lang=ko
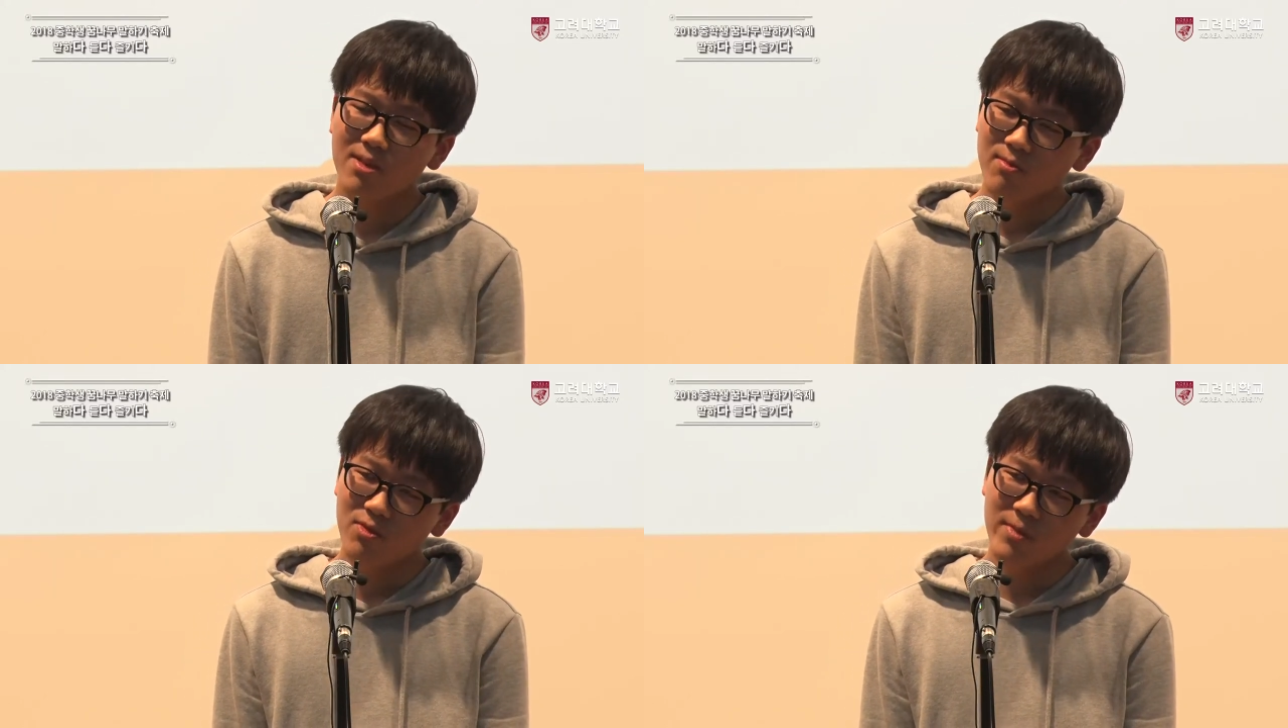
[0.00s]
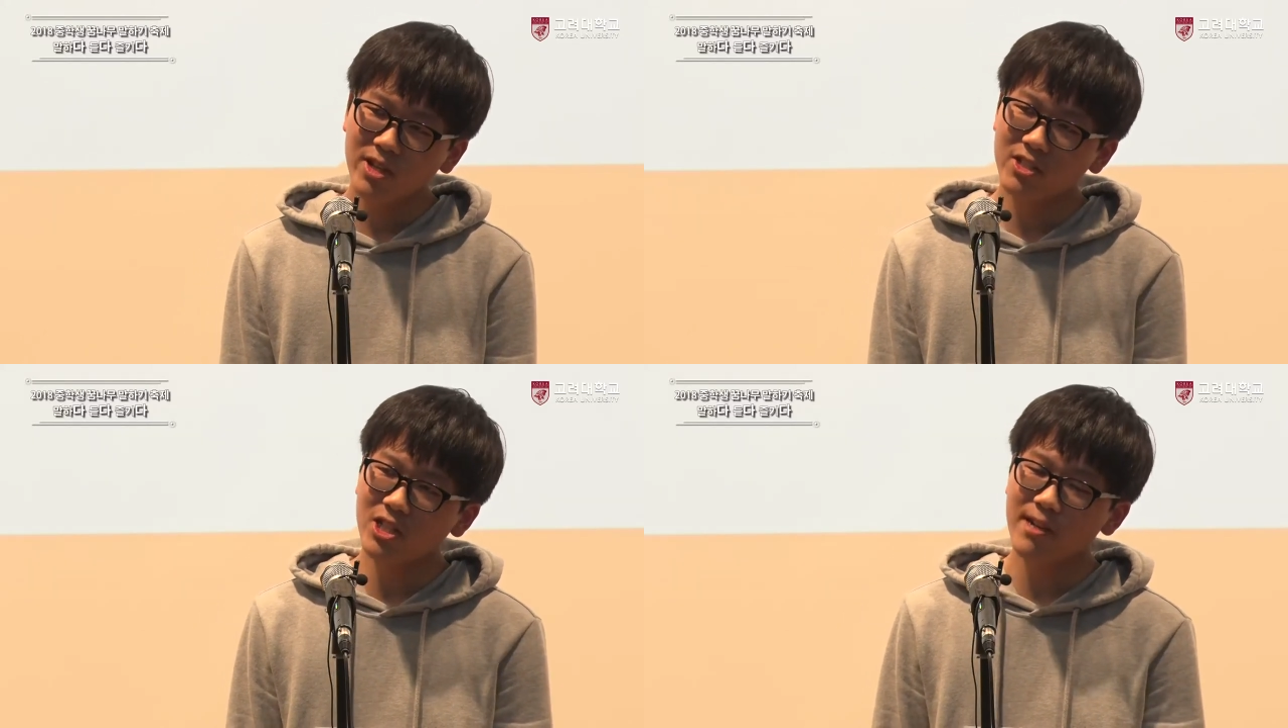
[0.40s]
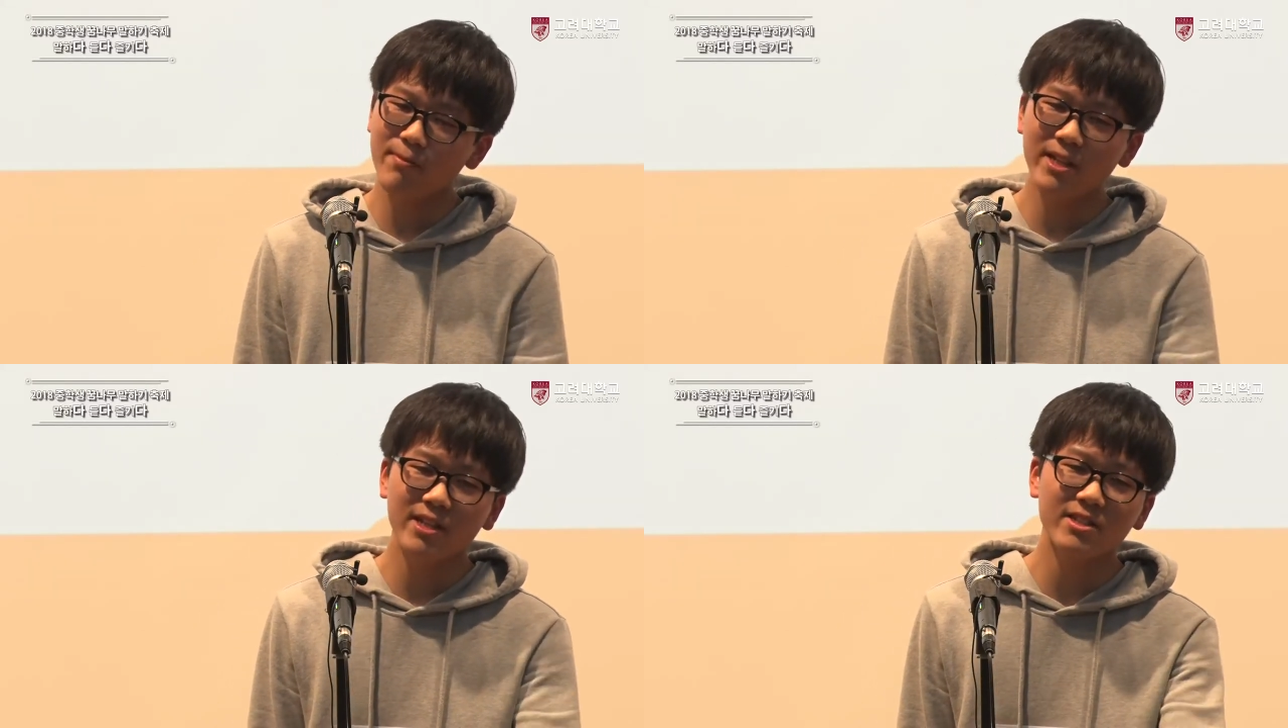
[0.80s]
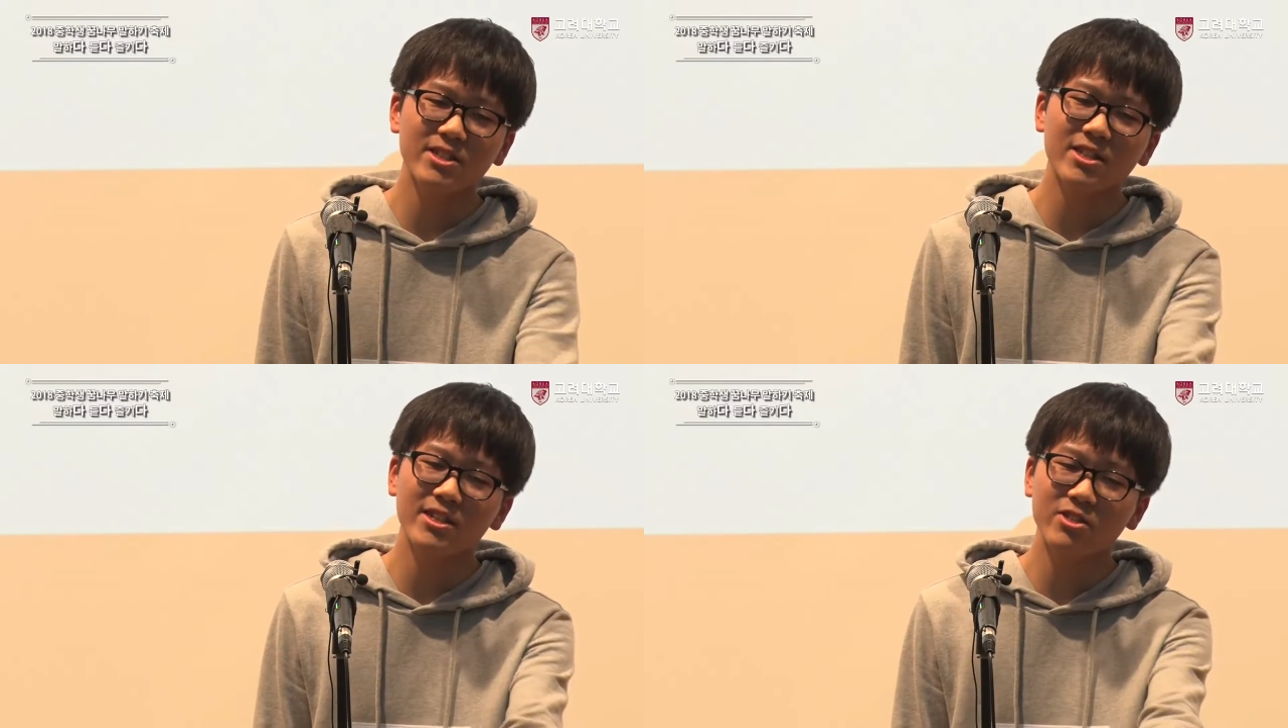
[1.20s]
분명 저 앞에는
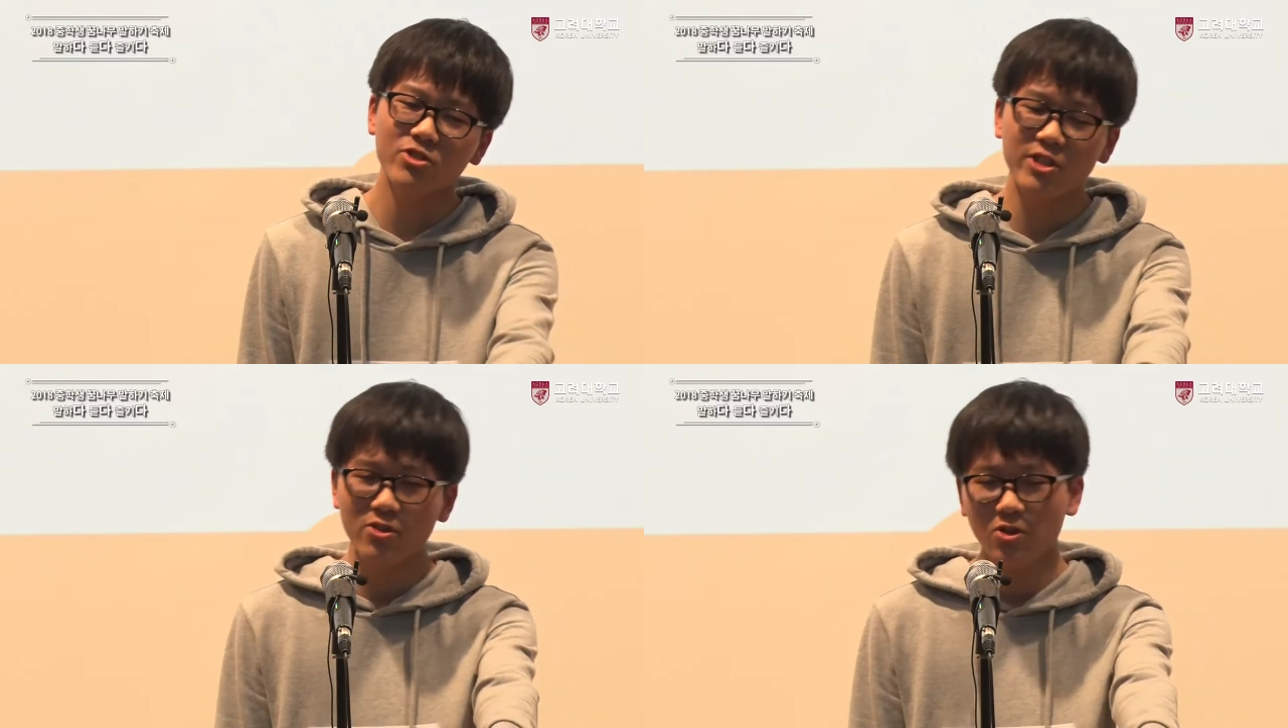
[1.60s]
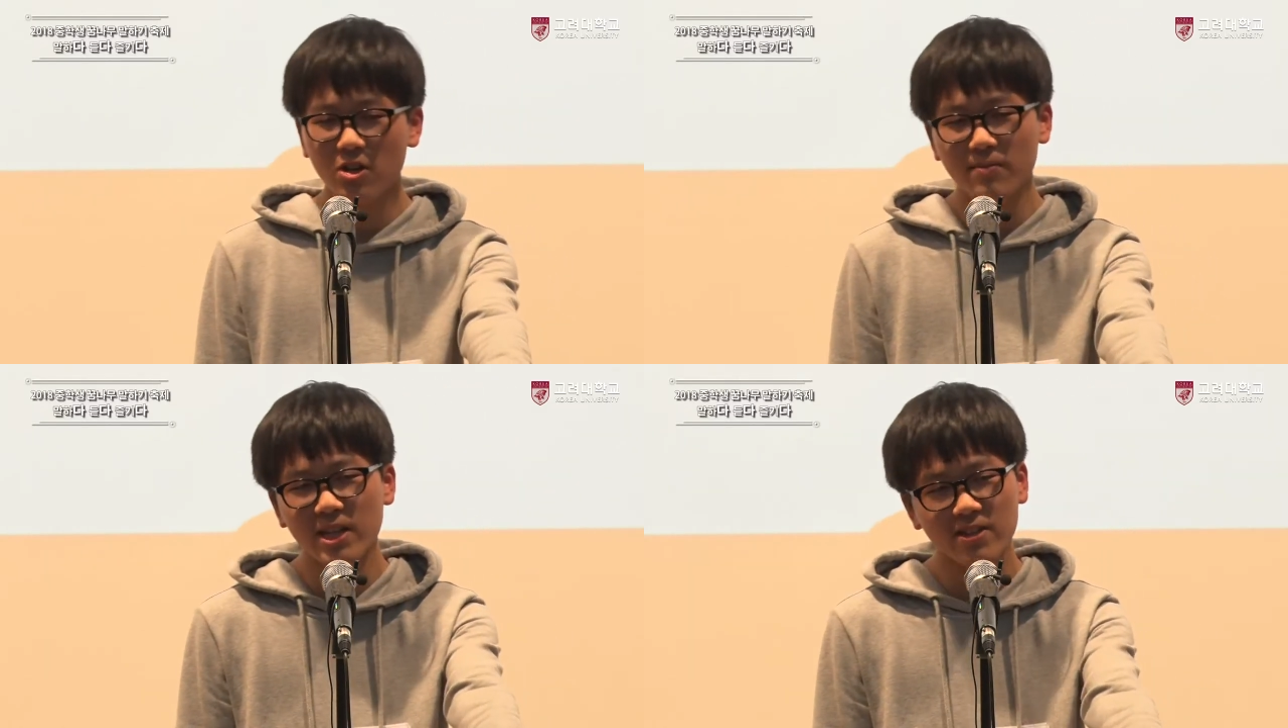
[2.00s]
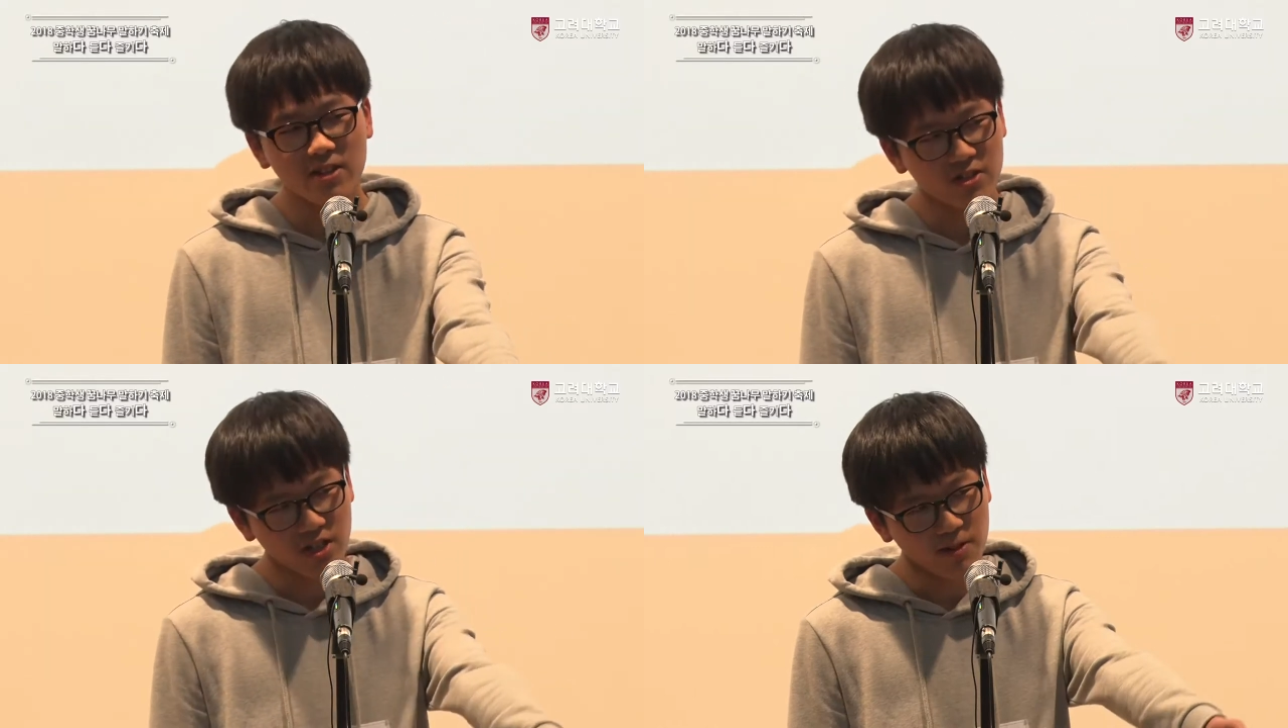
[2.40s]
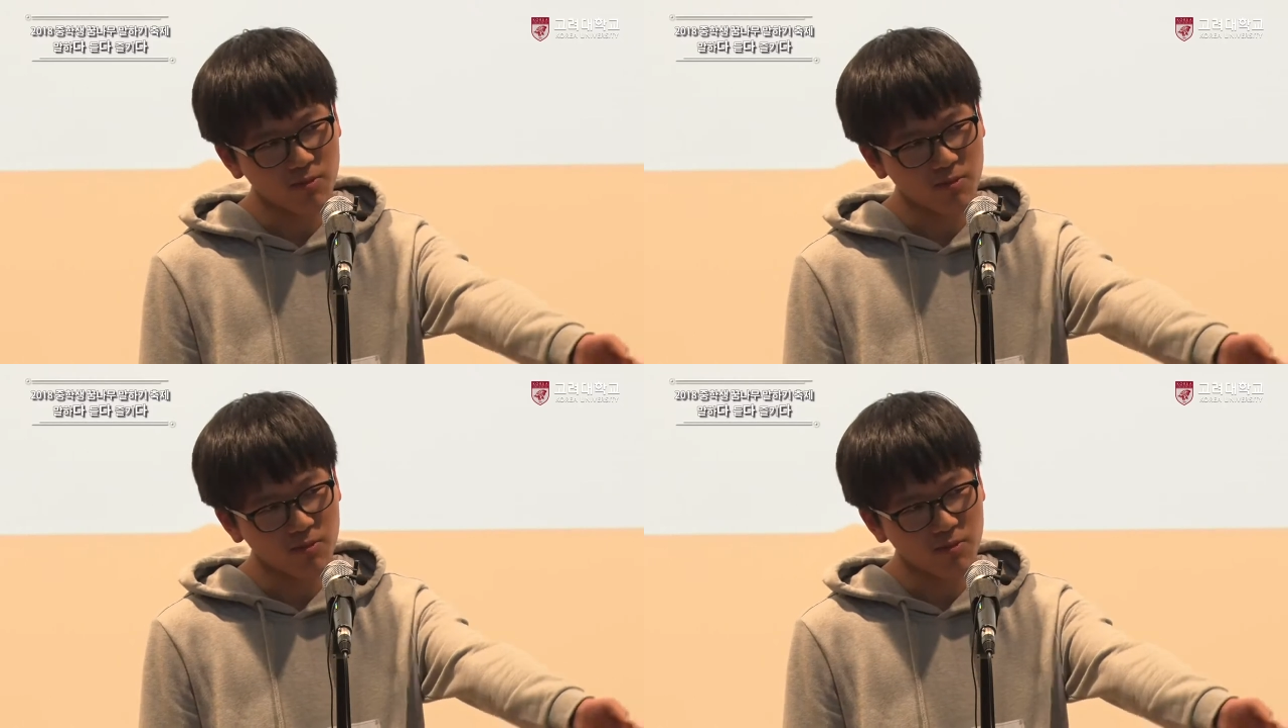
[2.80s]
저를 주인공으로 만들어줄